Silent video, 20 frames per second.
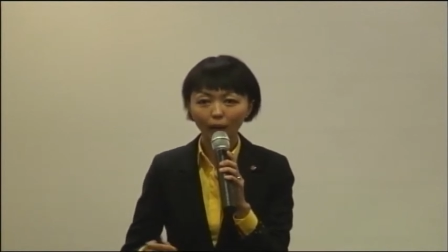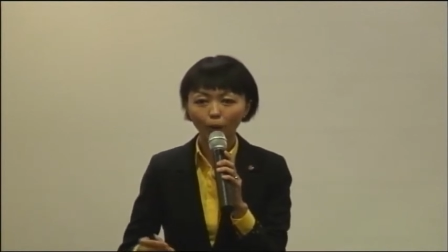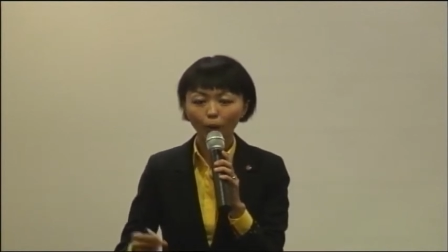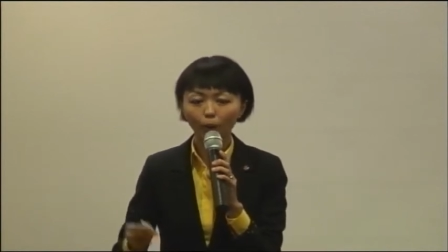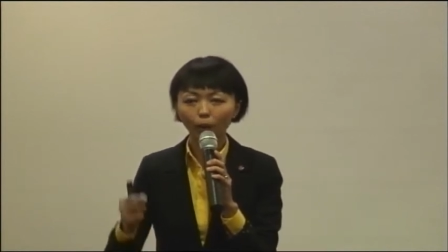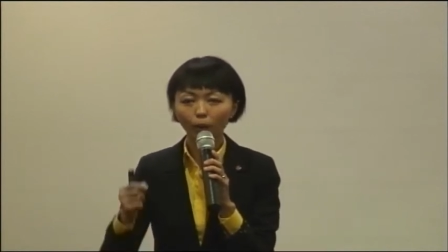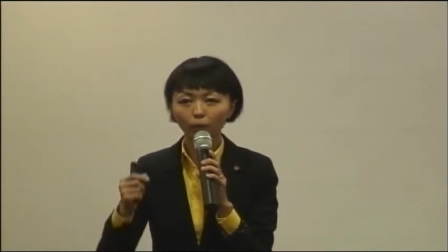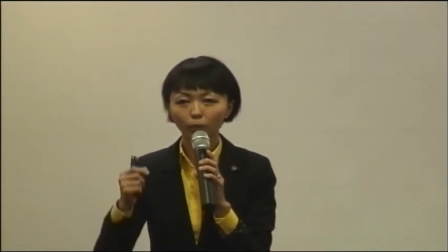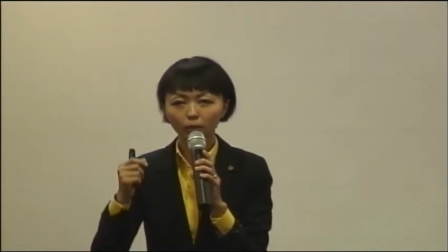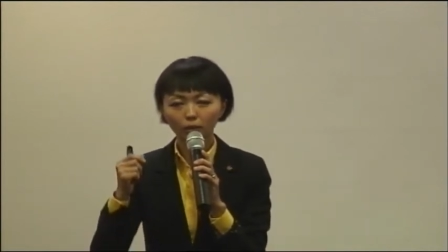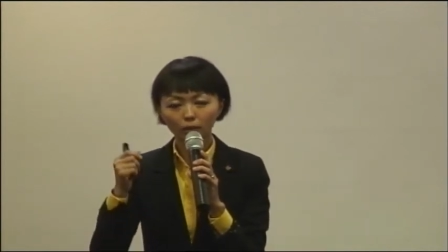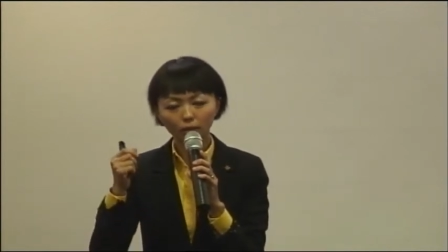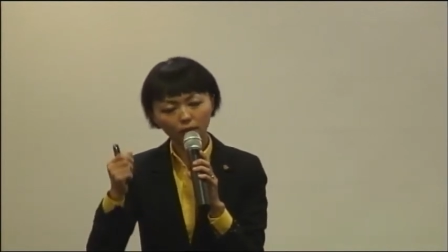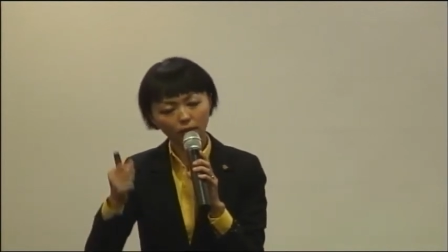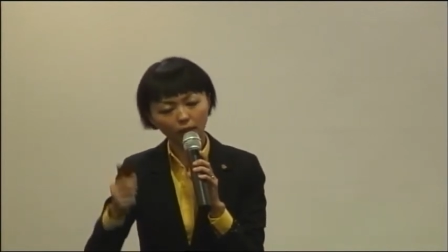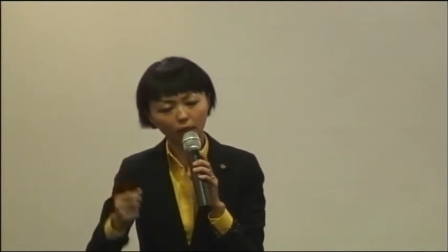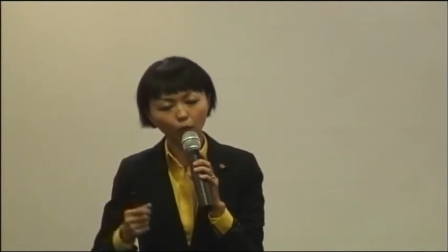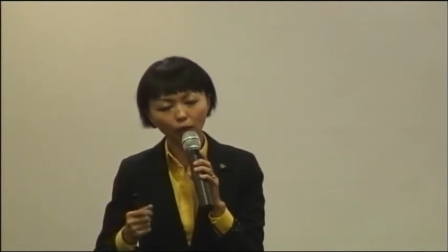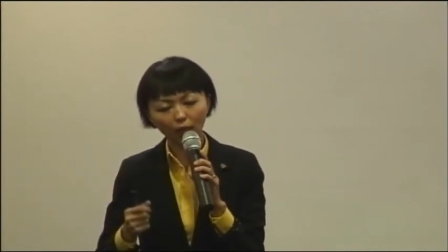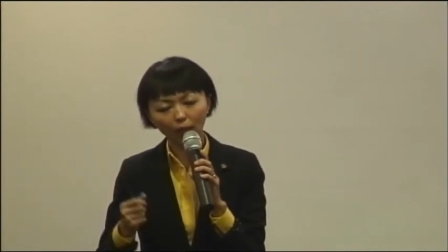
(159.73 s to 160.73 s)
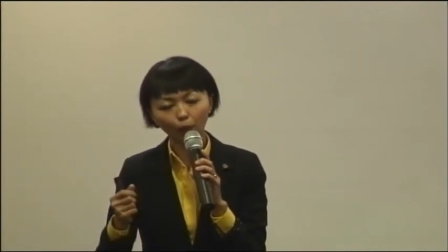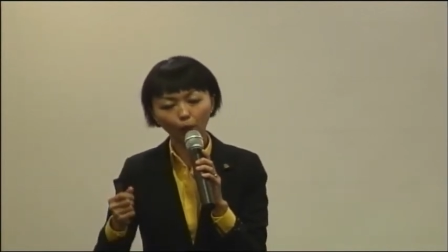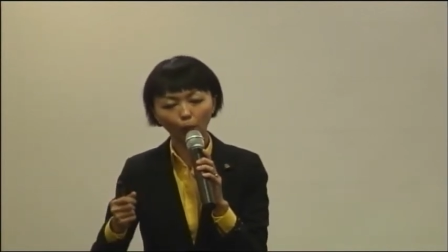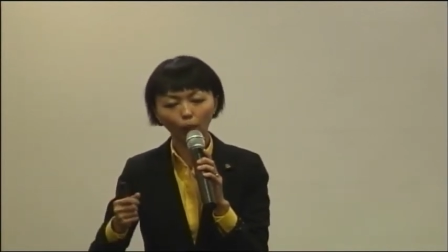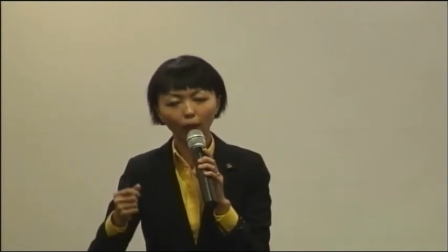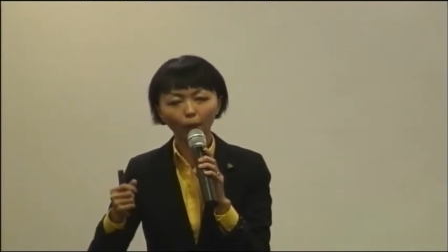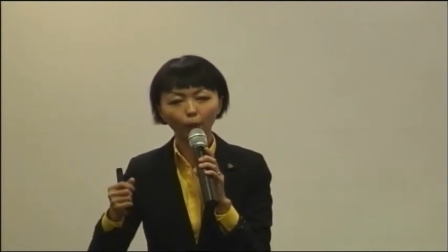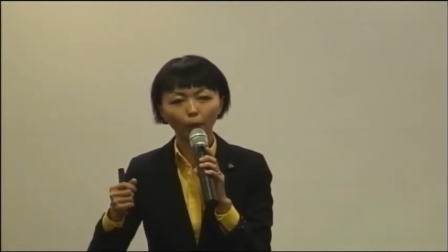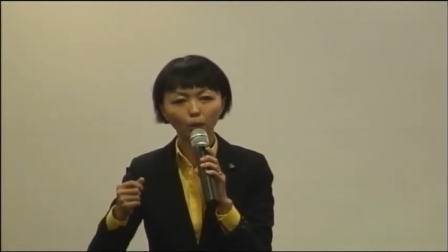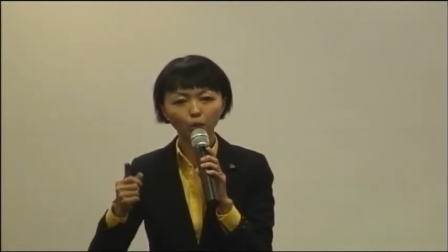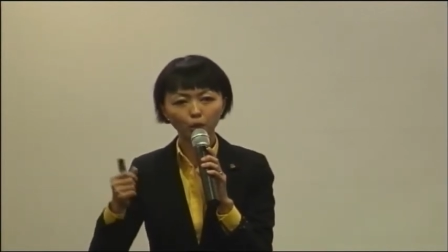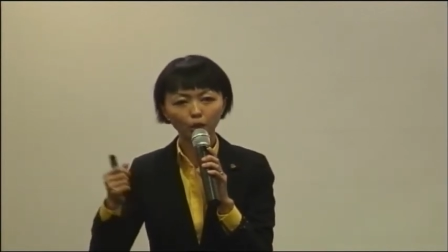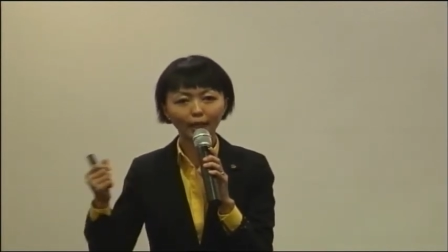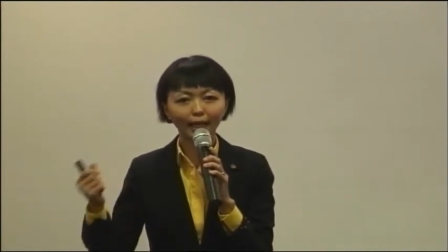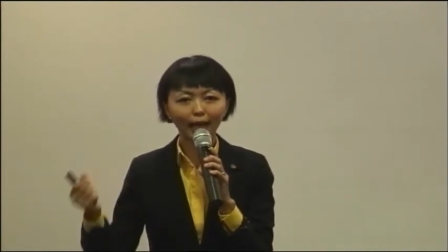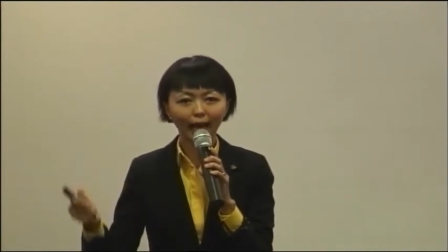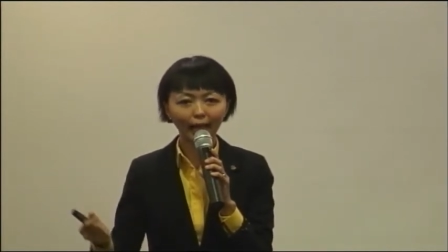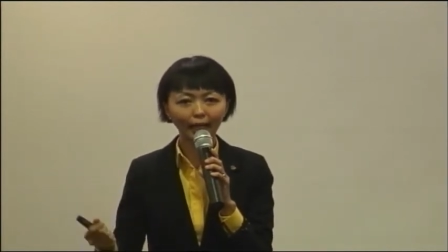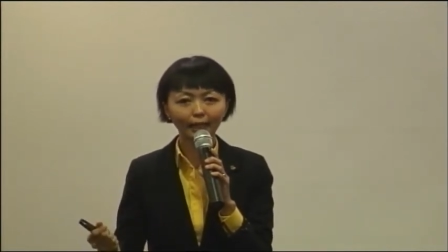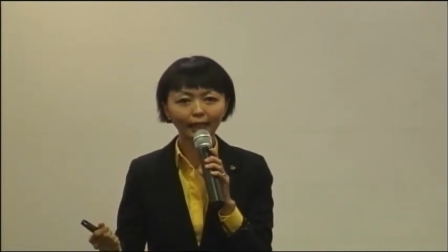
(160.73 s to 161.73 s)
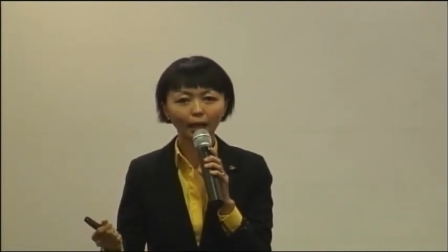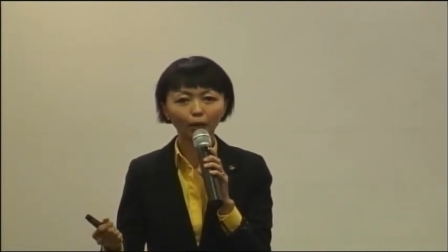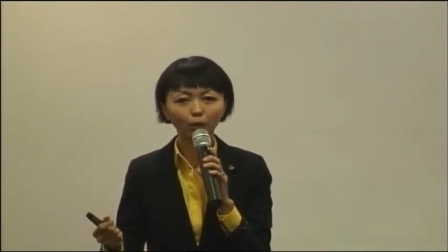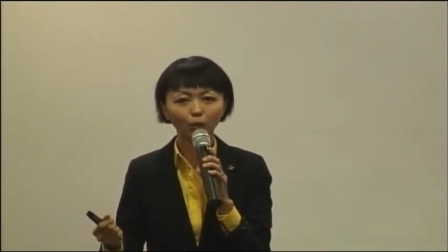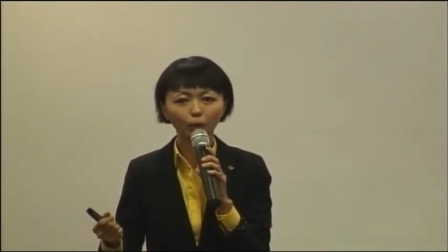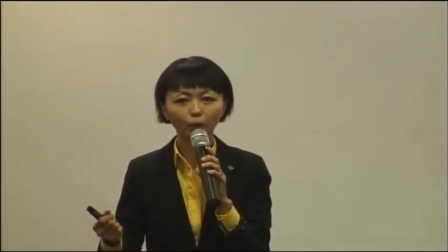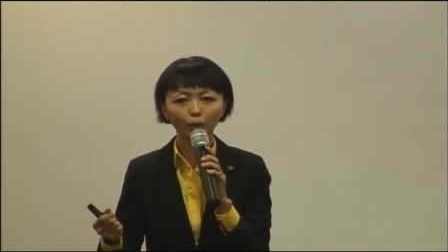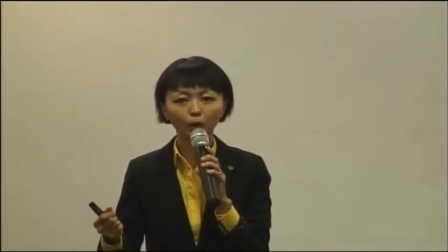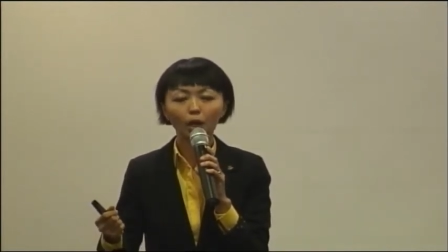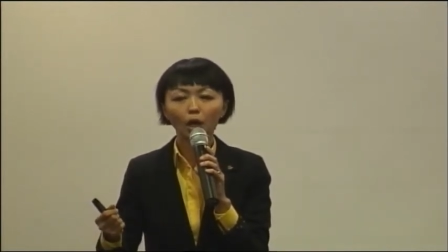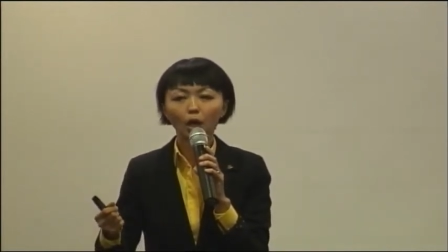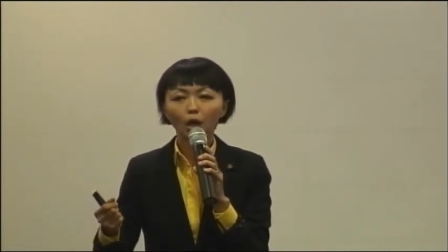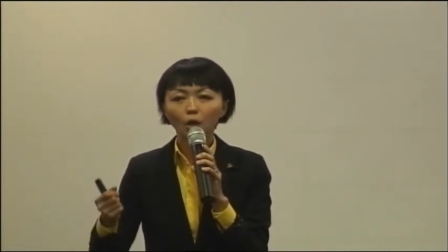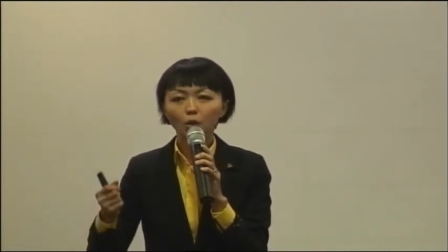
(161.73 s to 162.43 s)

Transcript: 我得到乳癌我要去开刀，对不对？